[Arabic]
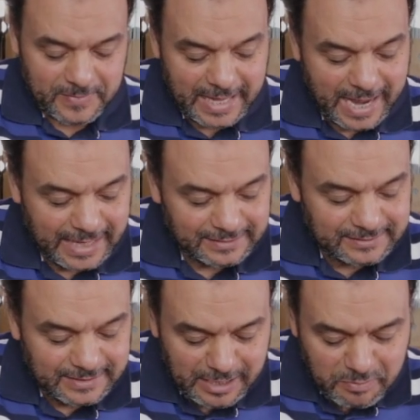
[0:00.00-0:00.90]

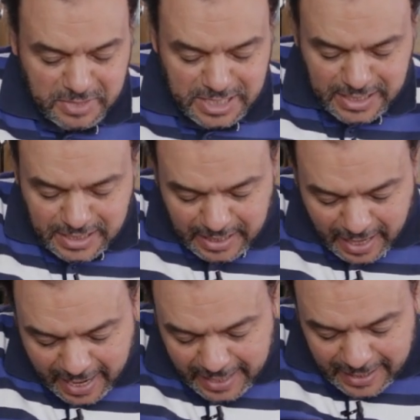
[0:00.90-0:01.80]
لحد المي
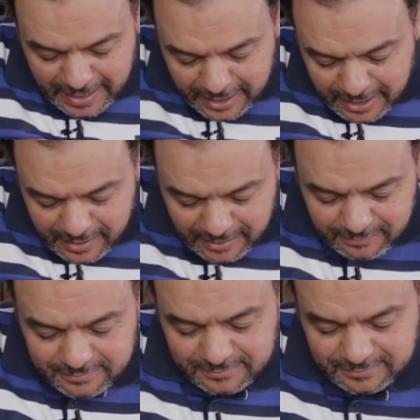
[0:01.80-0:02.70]
على ال
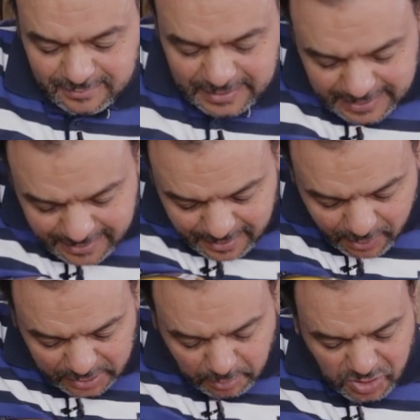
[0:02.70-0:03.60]
لو
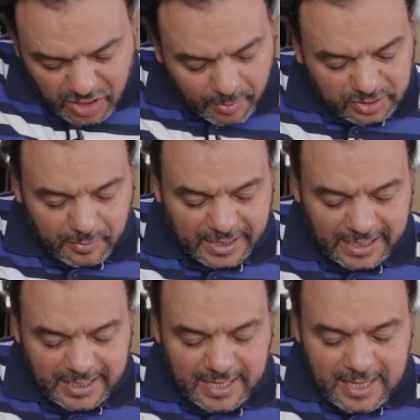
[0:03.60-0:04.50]
هتبقى صعبه طبعا
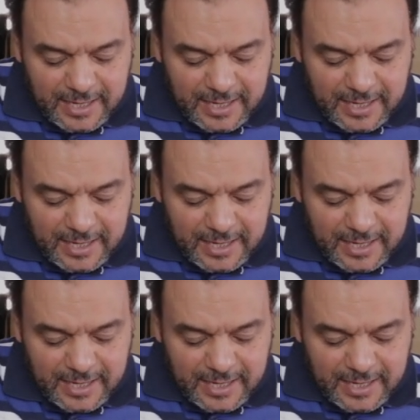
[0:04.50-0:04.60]
عليك